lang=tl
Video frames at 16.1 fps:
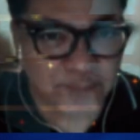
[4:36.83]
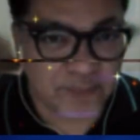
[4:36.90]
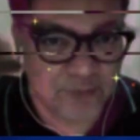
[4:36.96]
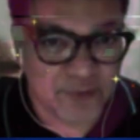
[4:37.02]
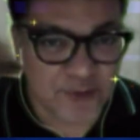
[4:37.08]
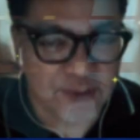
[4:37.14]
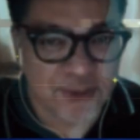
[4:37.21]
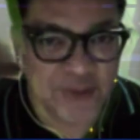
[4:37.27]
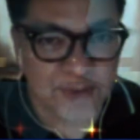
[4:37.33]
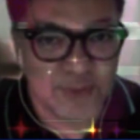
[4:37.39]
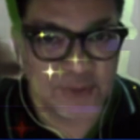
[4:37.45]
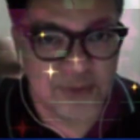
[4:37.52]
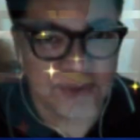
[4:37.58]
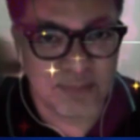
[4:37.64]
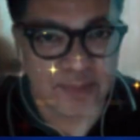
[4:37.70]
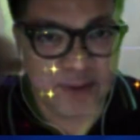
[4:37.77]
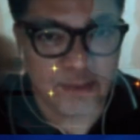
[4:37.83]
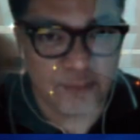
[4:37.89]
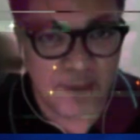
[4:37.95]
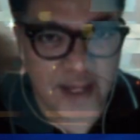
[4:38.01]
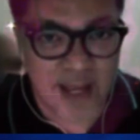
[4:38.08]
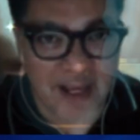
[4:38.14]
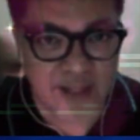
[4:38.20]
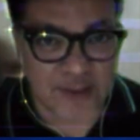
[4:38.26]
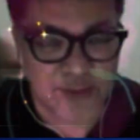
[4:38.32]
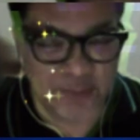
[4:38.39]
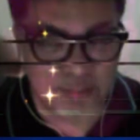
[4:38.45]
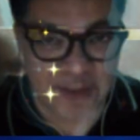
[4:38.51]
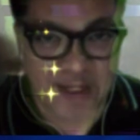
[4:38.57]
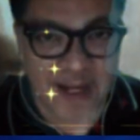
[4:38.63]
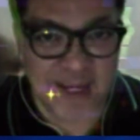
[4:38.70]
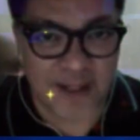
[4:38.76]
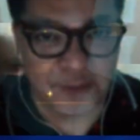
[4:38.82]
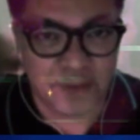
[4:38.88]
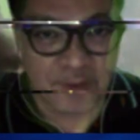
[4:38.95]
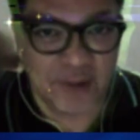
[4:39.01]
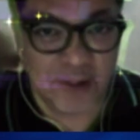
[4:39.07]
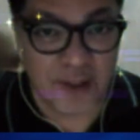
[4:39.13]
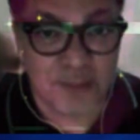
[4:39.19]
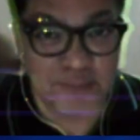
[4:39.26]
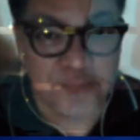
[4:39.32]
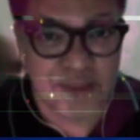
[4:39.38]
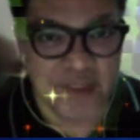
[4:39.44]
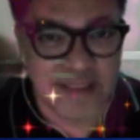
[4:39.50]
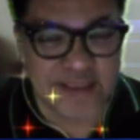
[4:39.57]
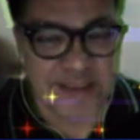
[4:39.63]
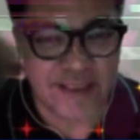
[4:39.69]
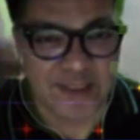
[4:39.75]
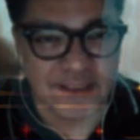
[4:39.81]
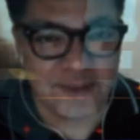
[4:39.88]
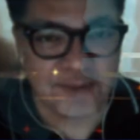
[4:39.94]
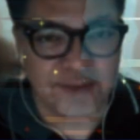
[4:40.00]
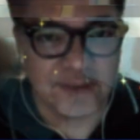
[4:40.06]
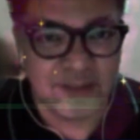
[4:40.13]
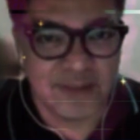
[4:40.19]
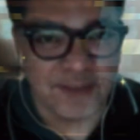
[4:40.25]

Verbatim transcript: versus doon sa mga wala. So magkakaroon ng arms race na ngayon.